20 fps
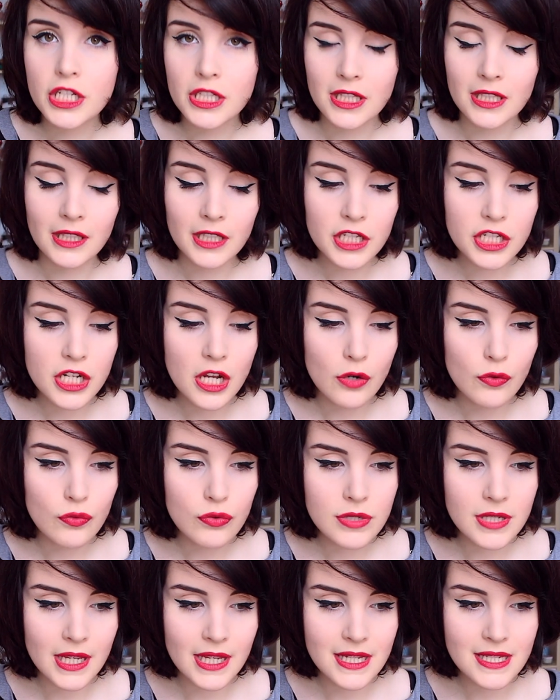j'étais très
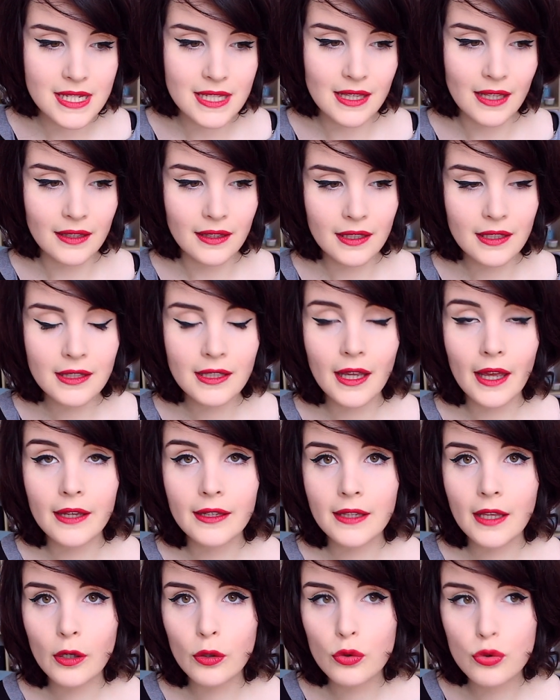jalouse et c'est un trait de
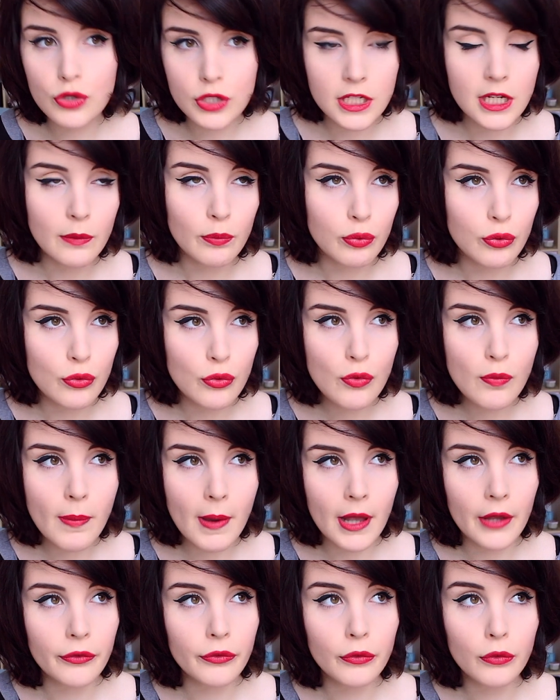caractère que je n'ai plus
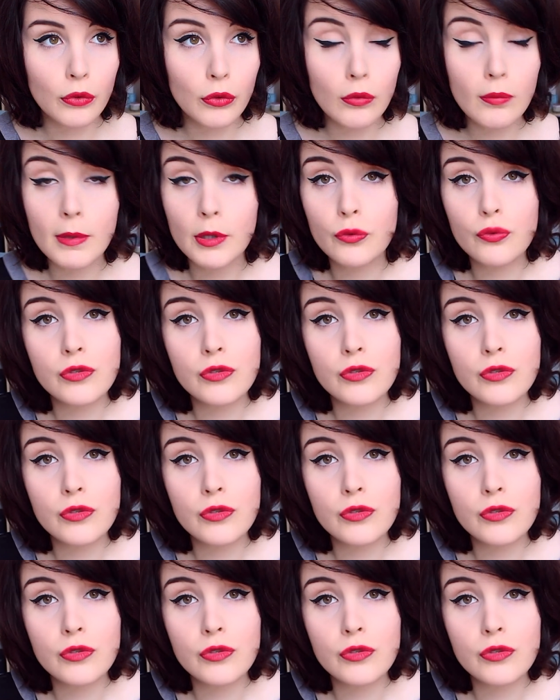parce que bah,